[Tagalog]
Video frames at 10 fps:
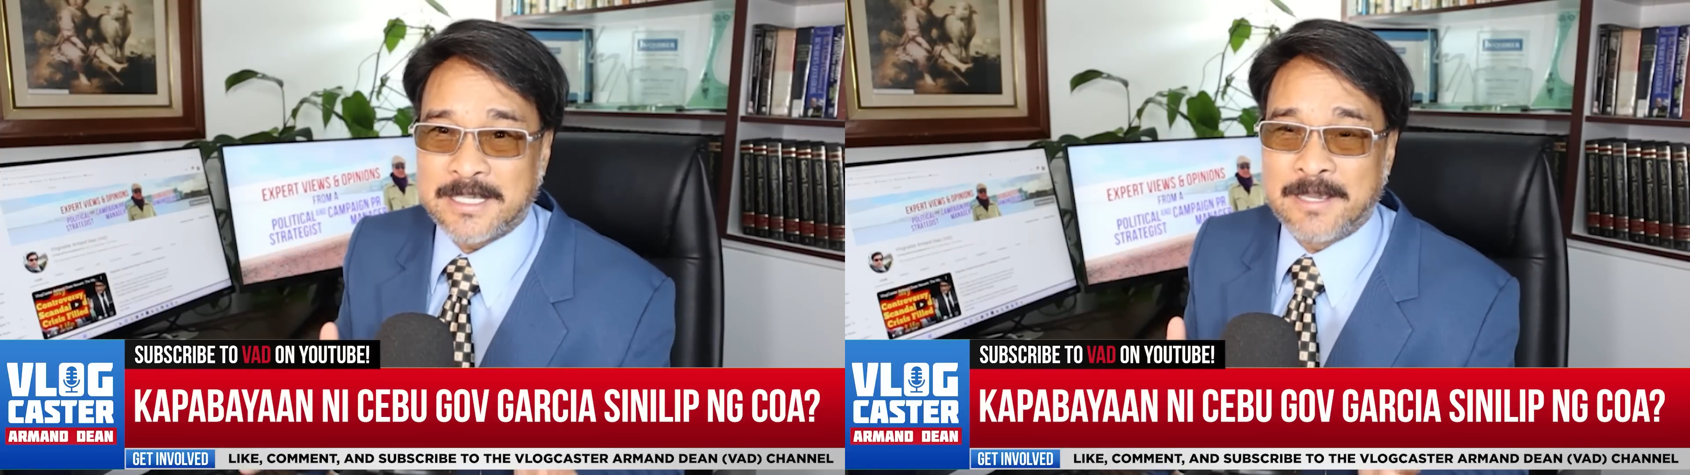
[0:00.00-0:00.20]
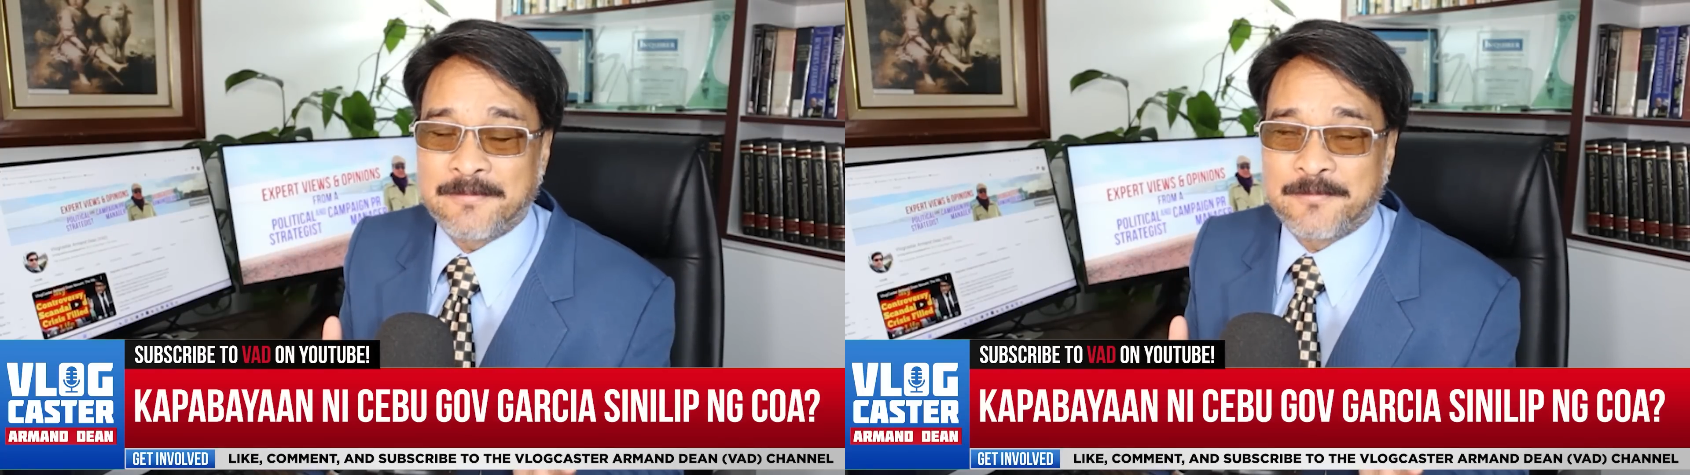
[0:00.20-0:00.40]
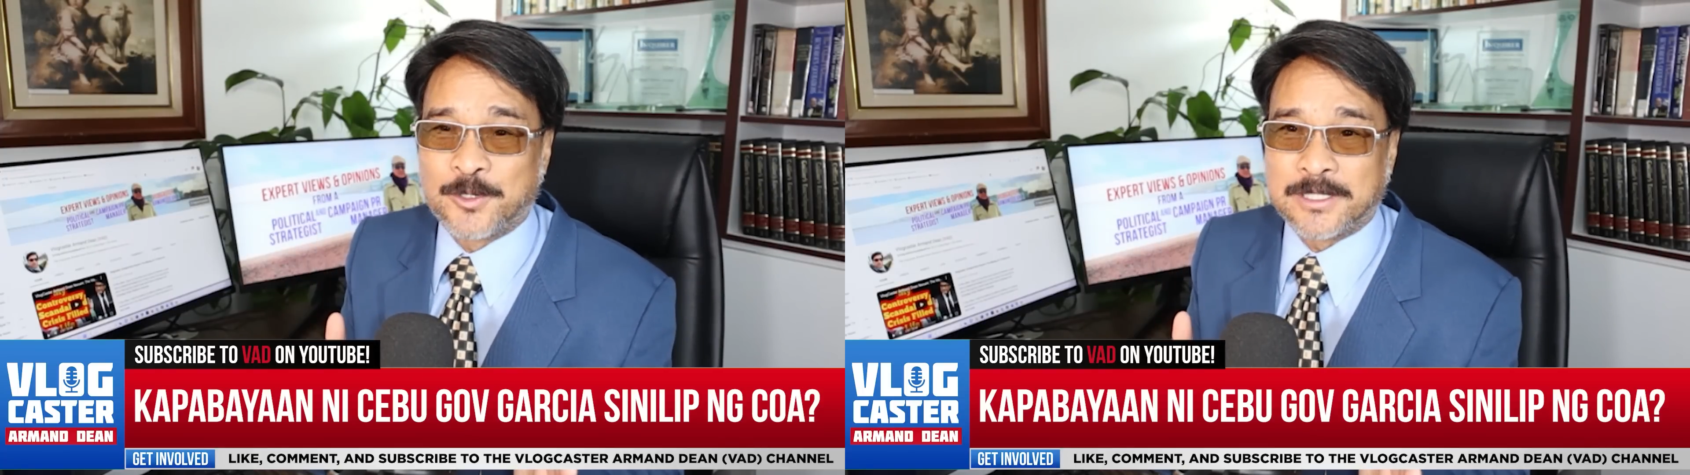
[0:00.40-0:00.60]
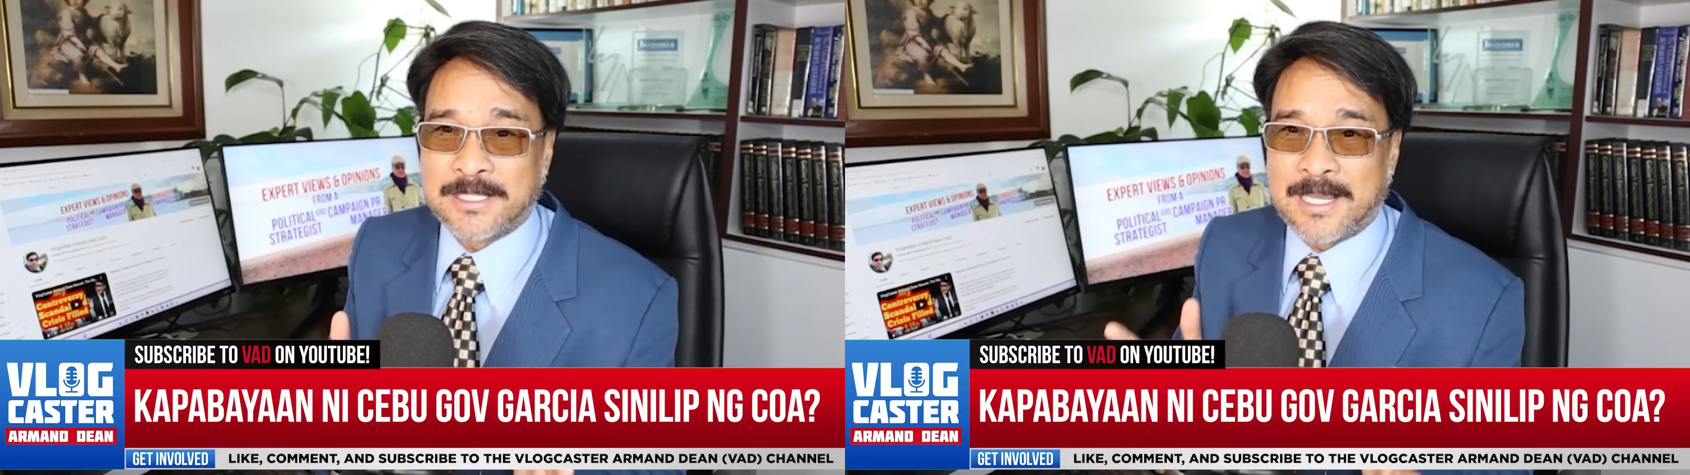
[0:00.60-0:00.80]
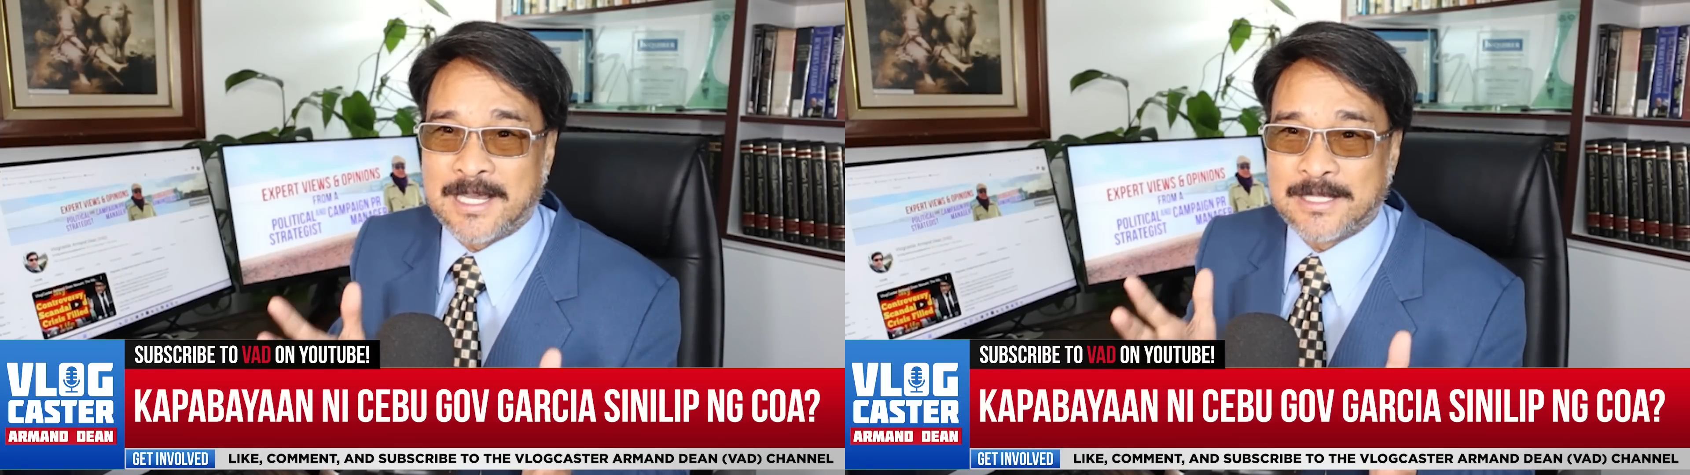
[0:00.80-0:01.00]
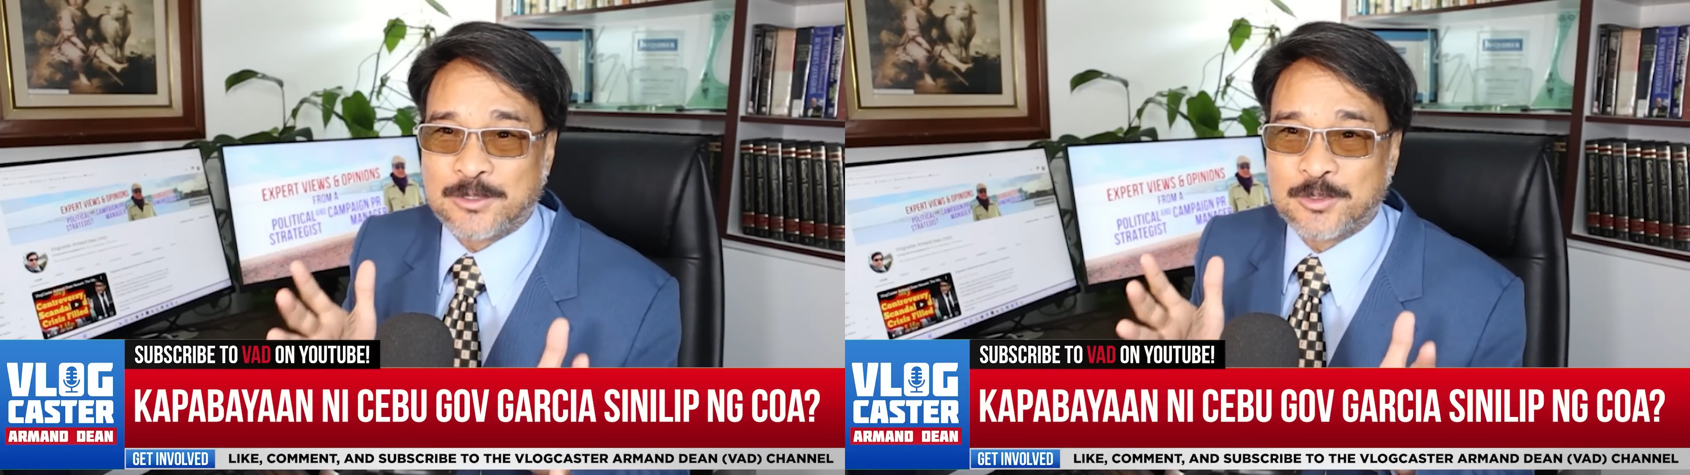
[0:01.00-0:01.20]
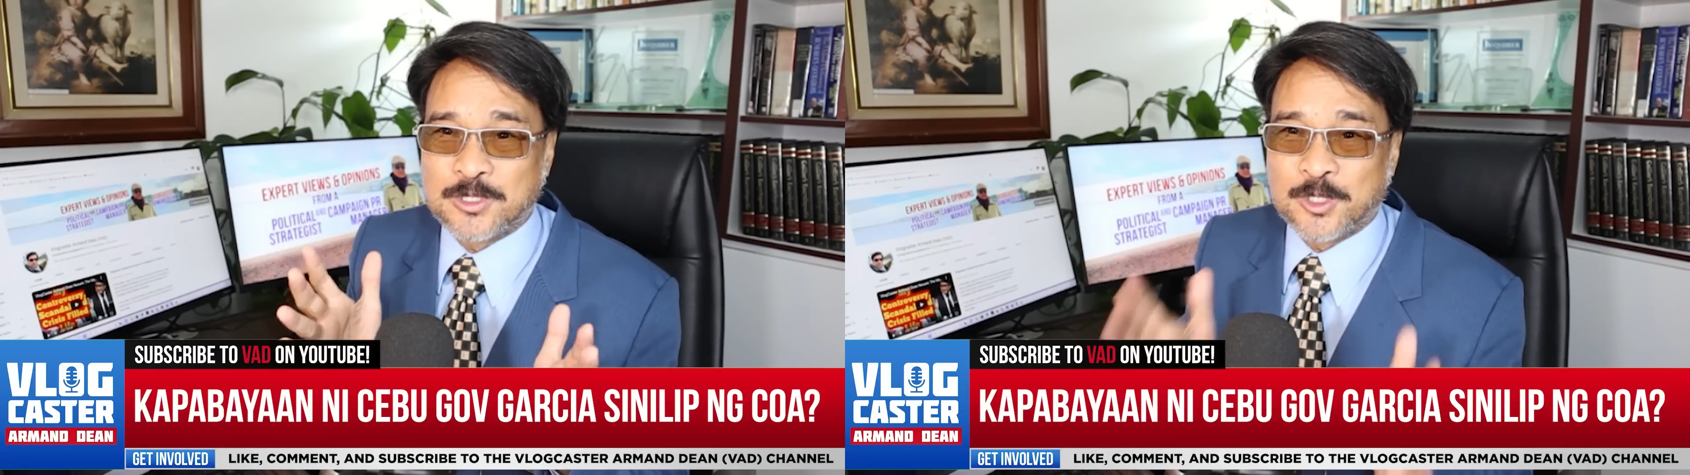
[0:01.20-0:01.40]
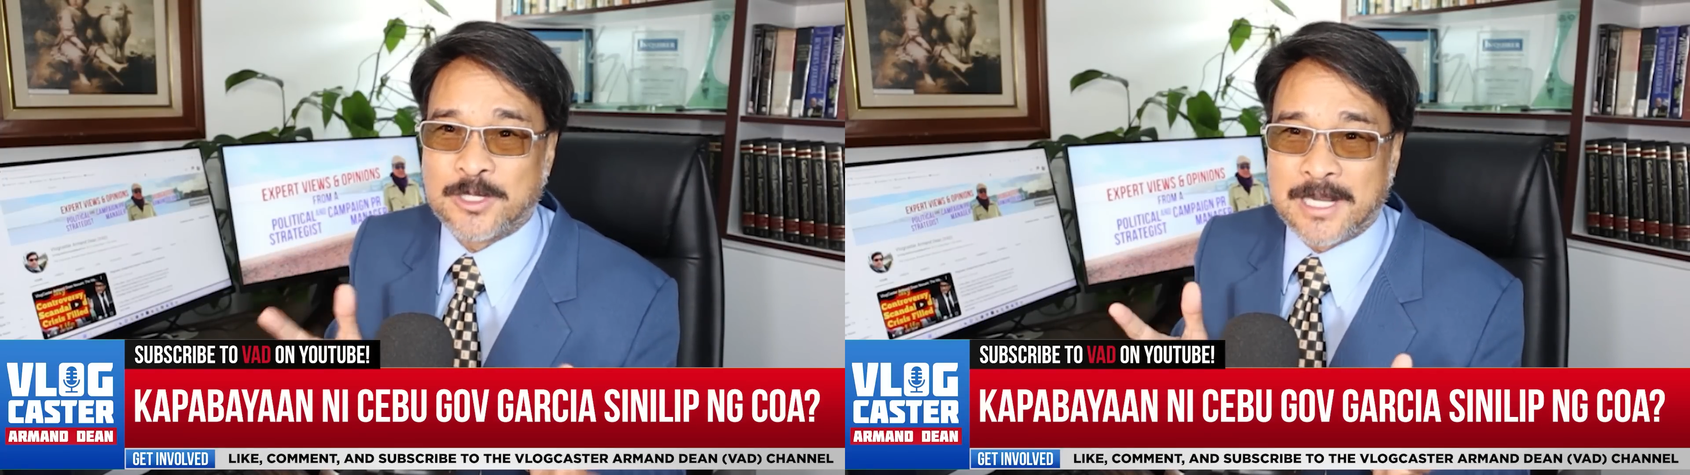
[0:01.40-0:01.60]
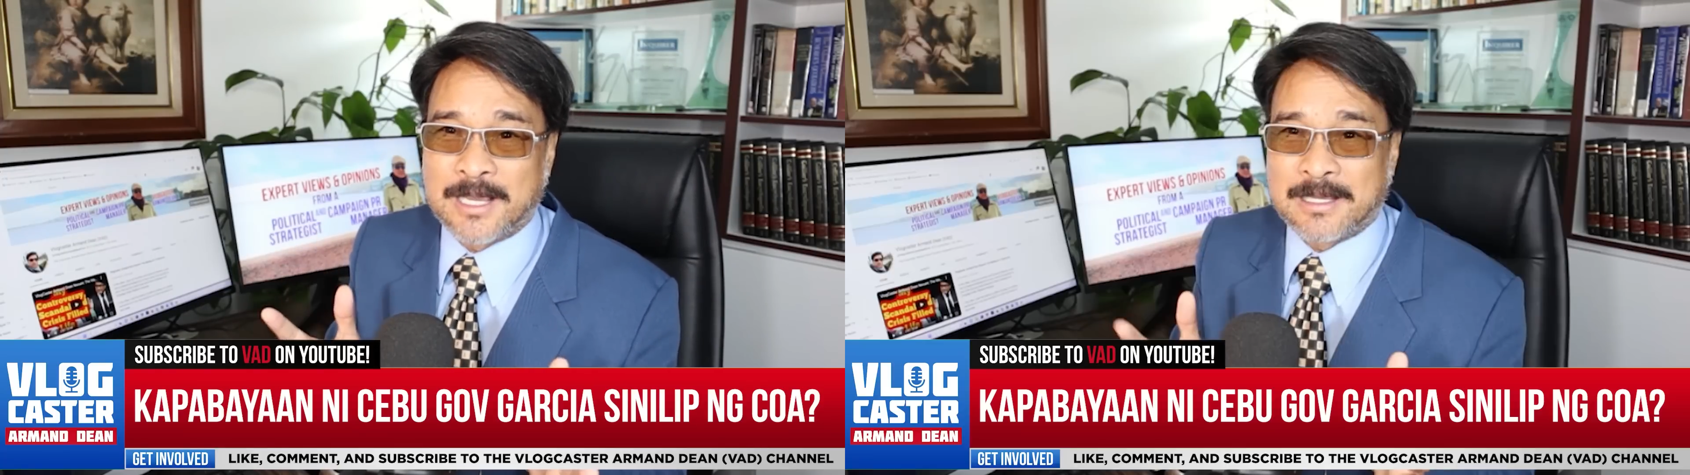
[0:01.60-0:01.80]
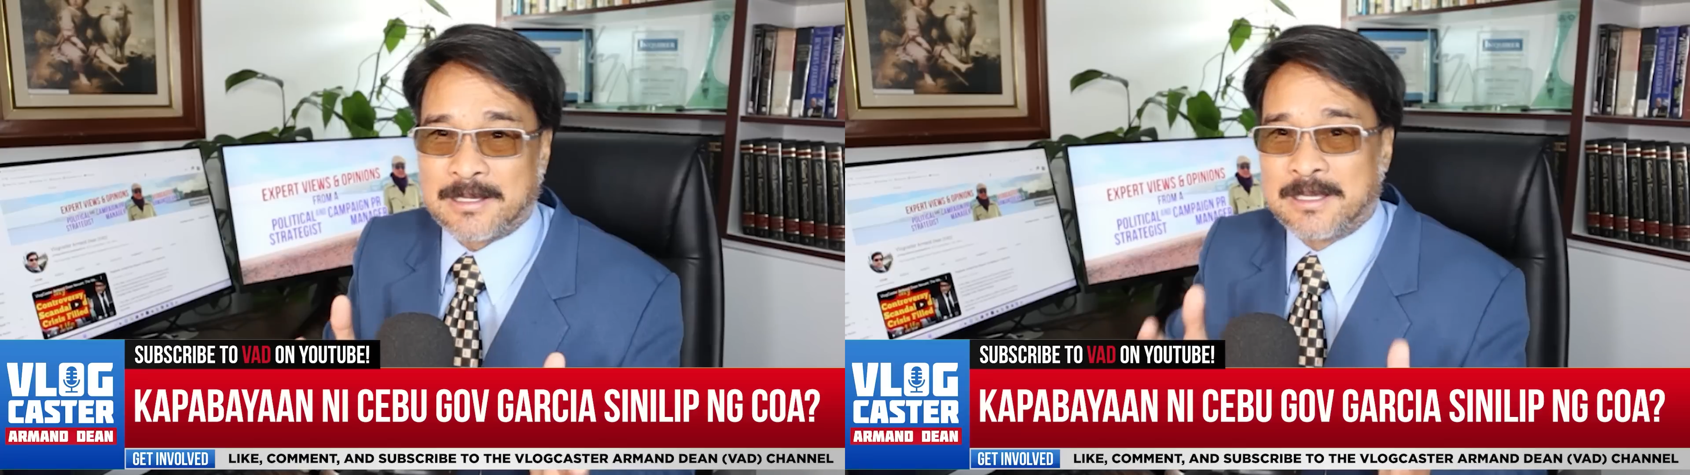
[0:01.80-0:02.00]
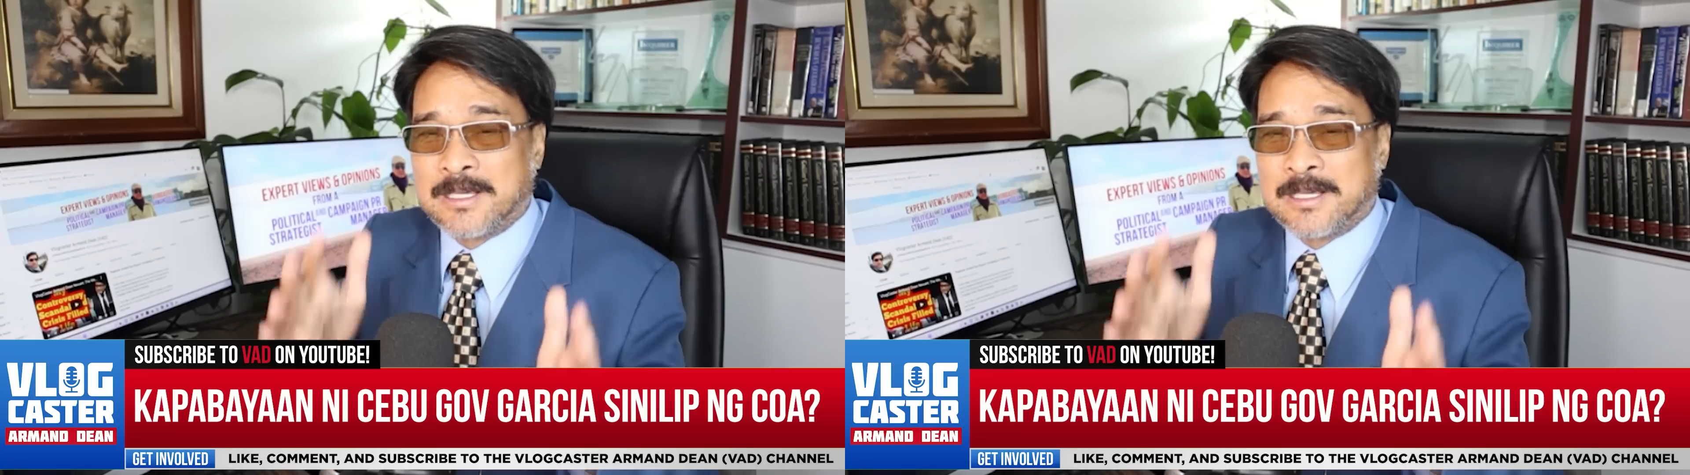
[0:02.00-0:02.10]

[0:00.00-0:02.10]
effort na to show na